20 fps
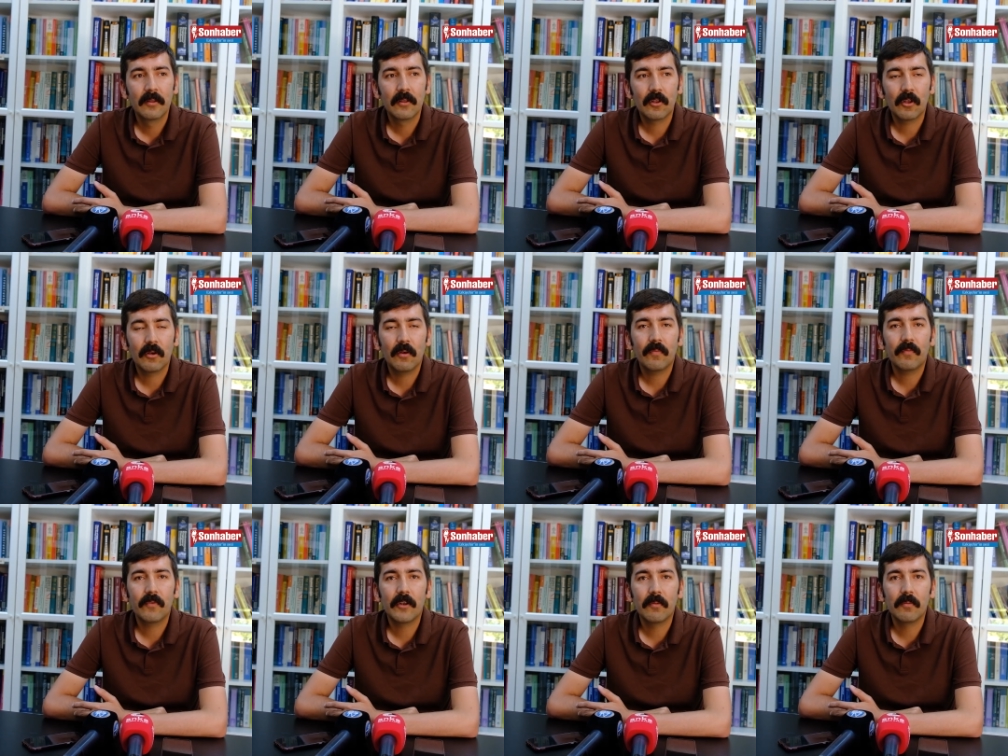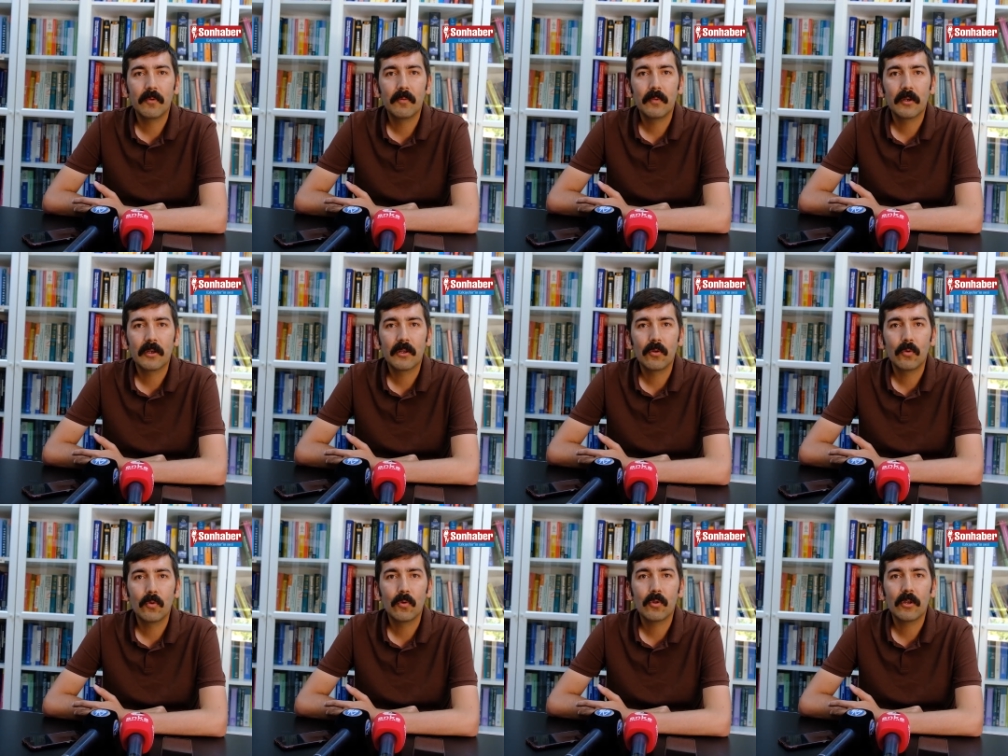cevap verebilmek
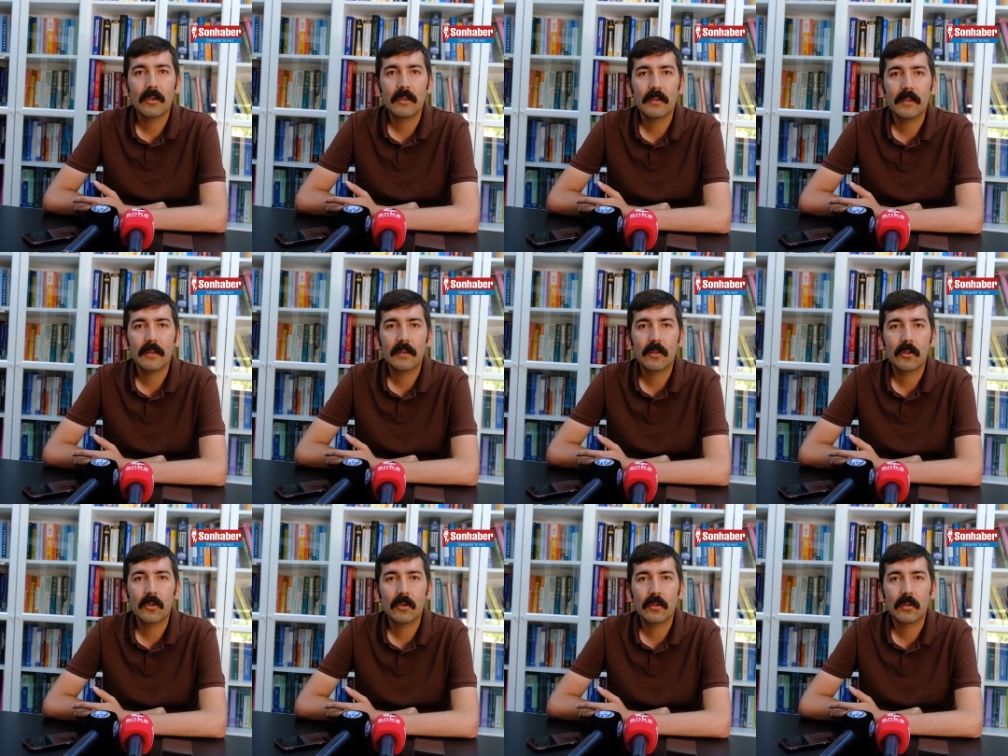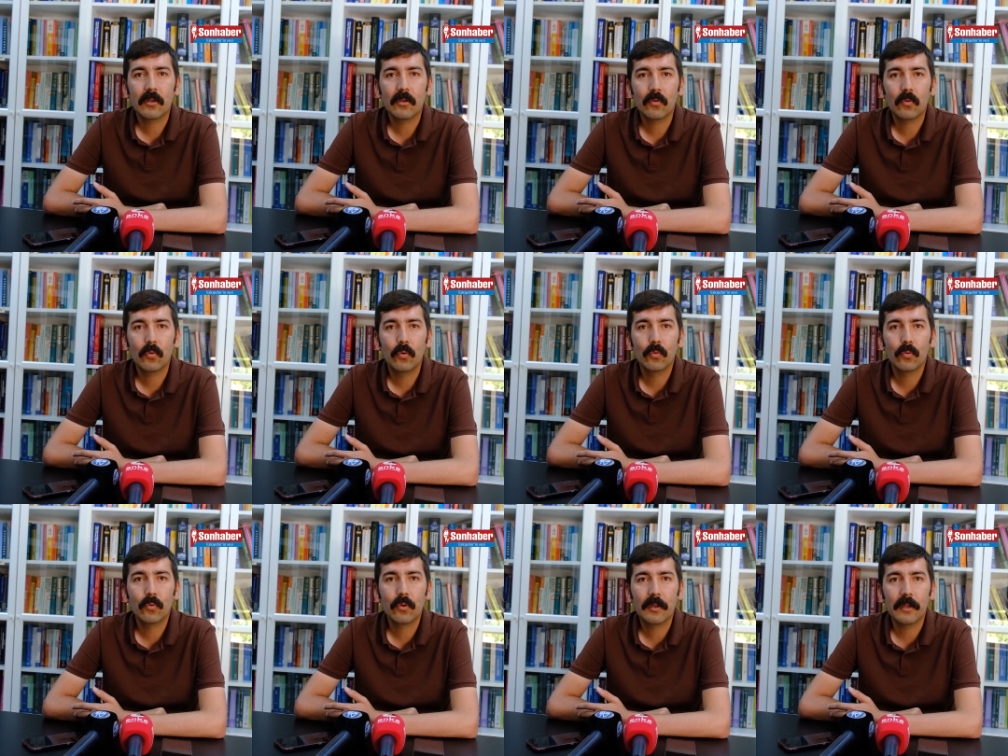için öncelikle Eskişehir'deki
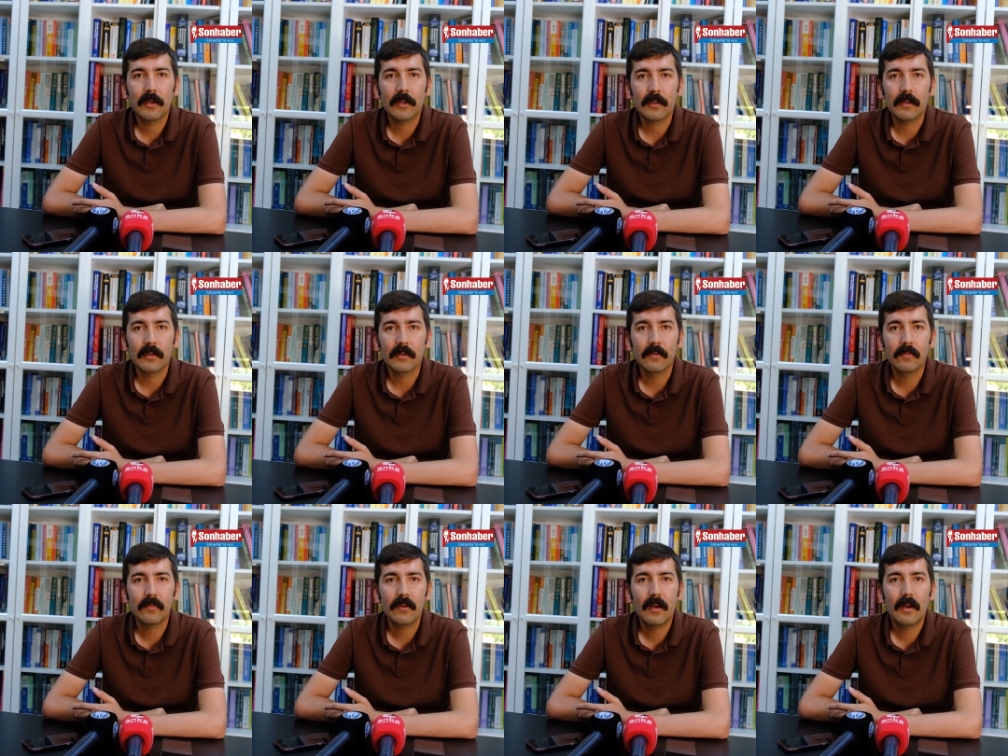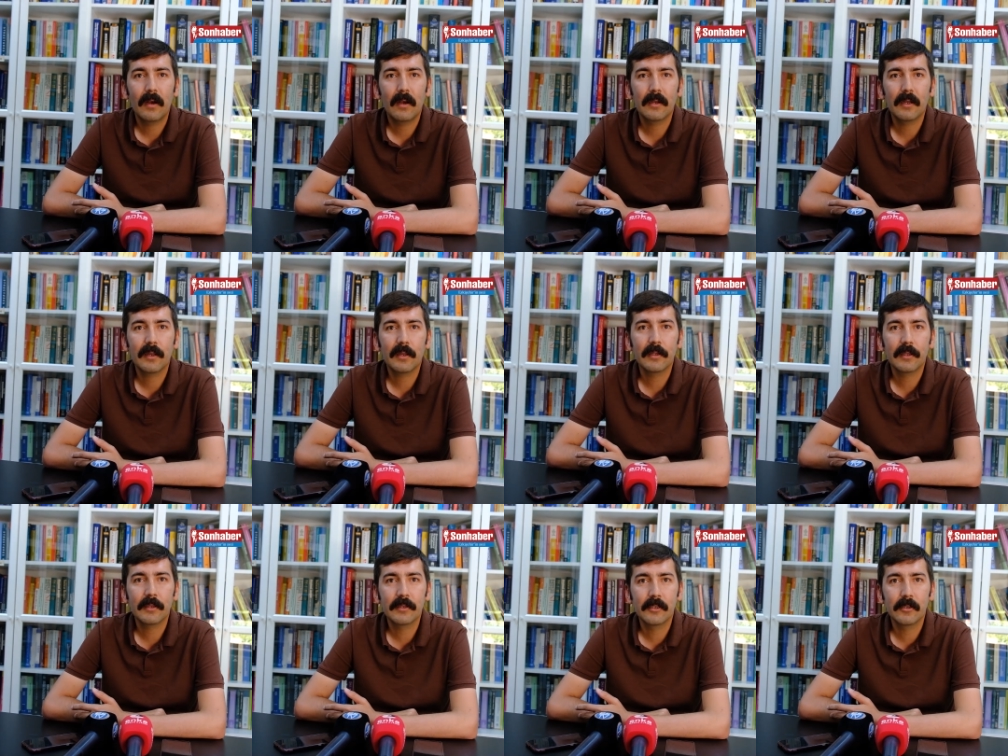konut sayısını ve hane
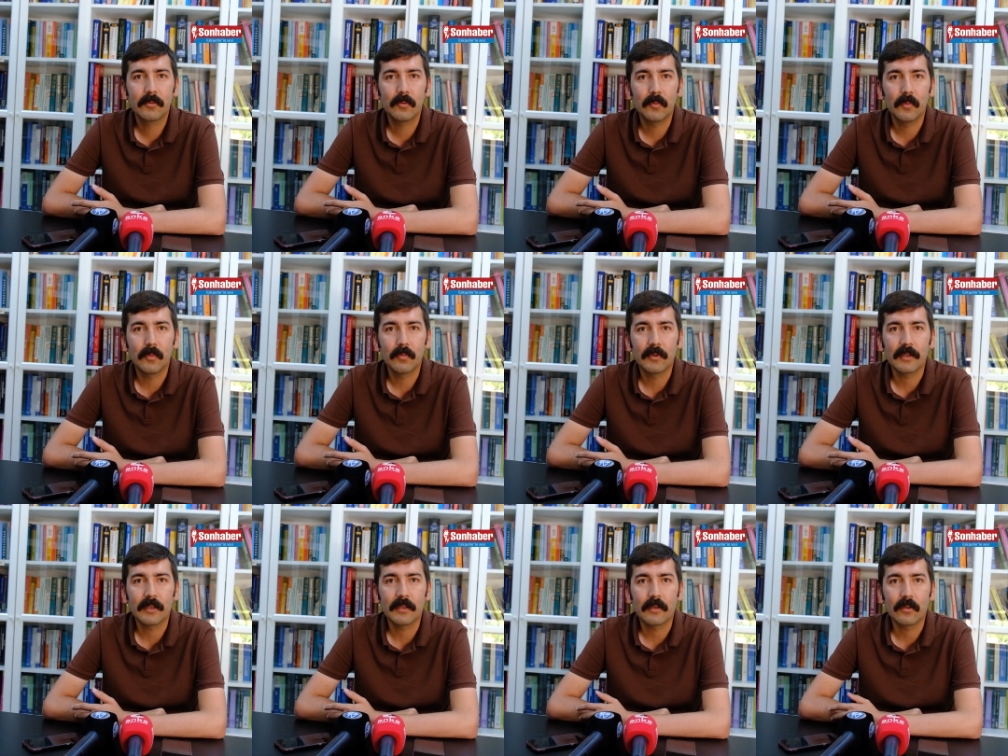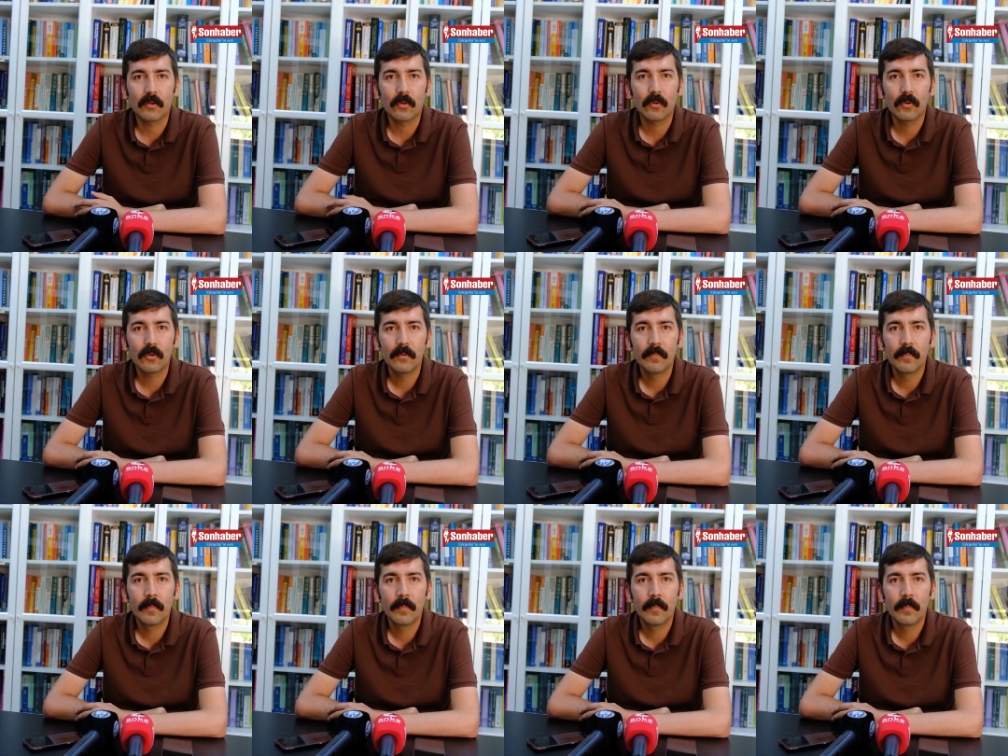sayısını bilmemiz gerekiyor.